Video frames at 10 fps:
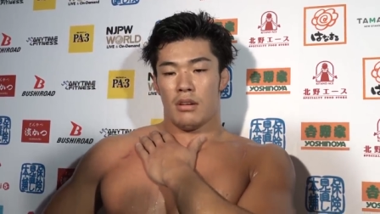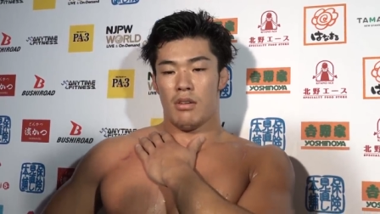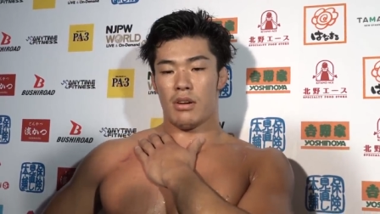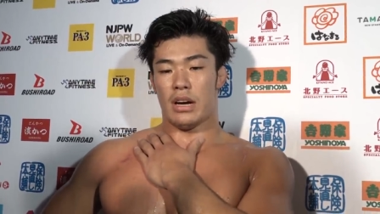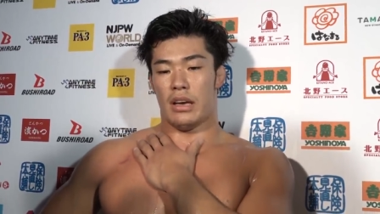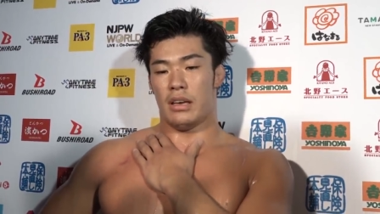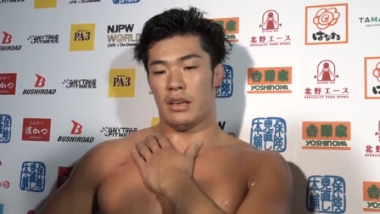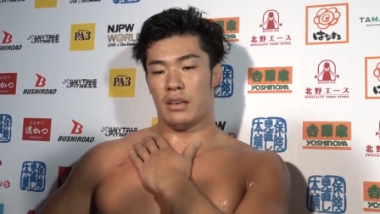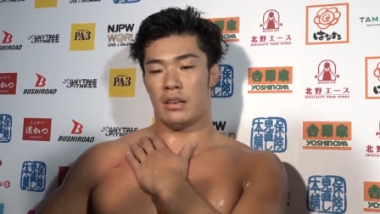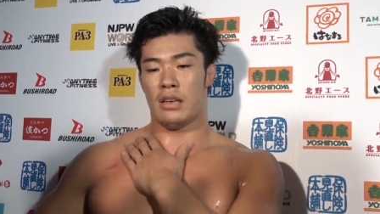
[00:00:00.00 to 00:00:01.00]
今回
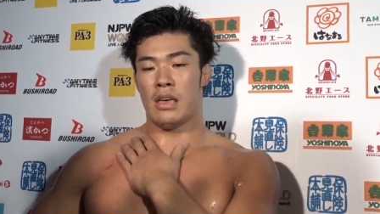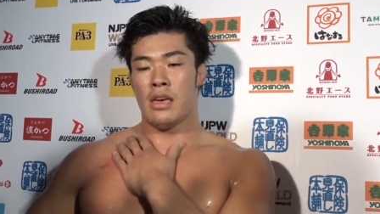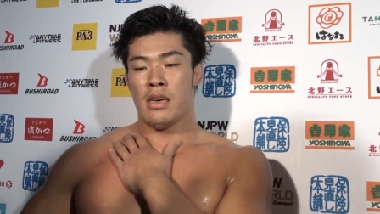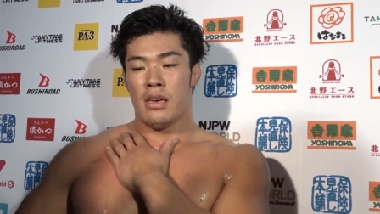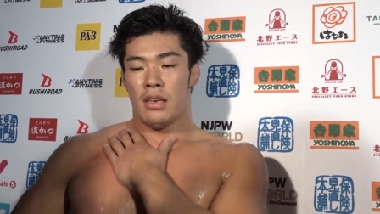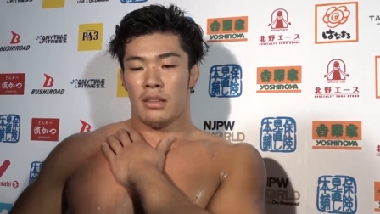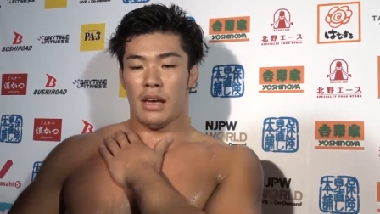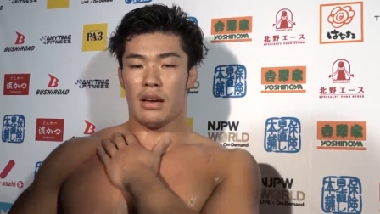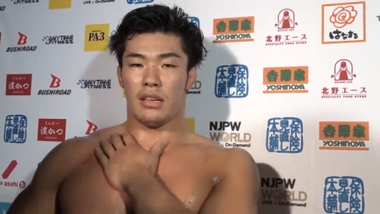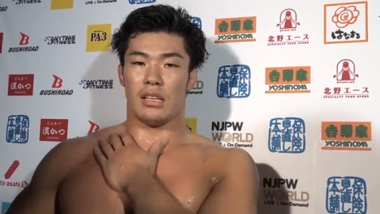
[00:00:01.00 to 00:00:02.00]

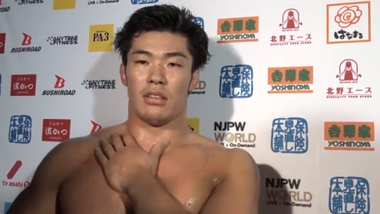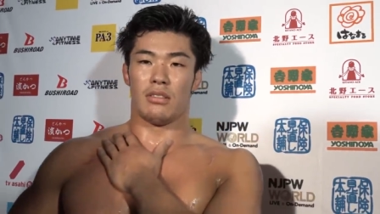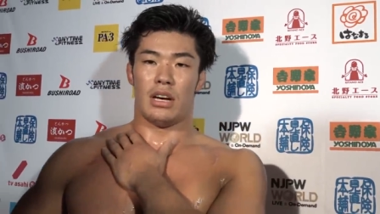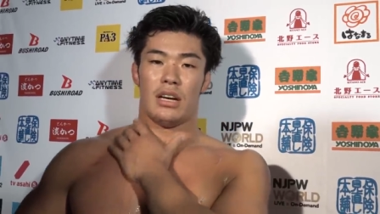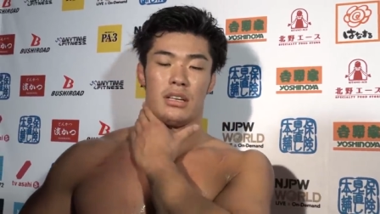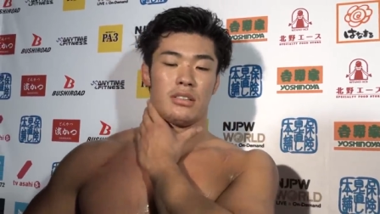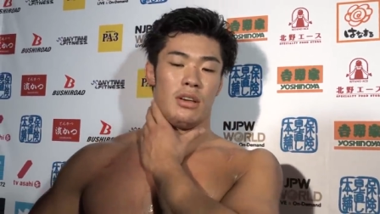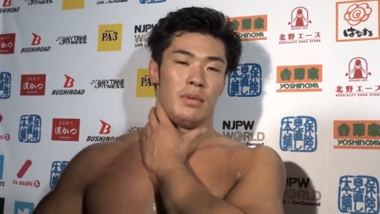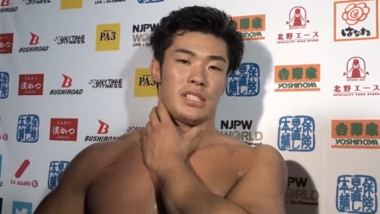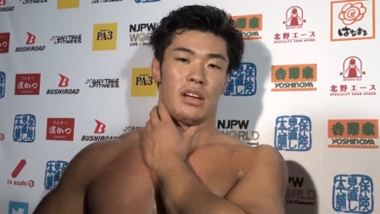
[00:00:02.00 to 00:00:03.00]
タイガーさんとは組
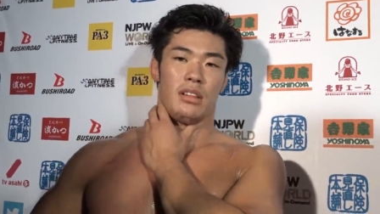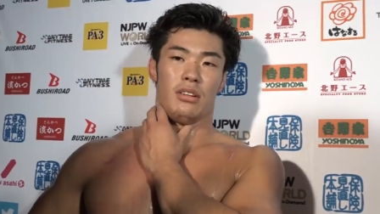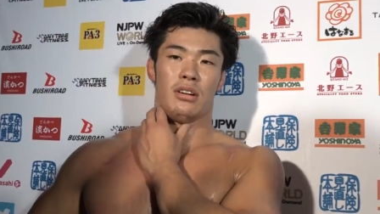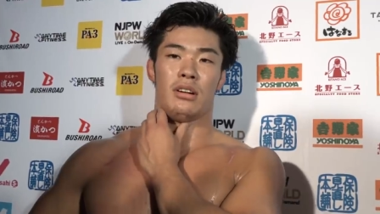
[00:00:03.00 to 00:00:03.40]
みましたけど、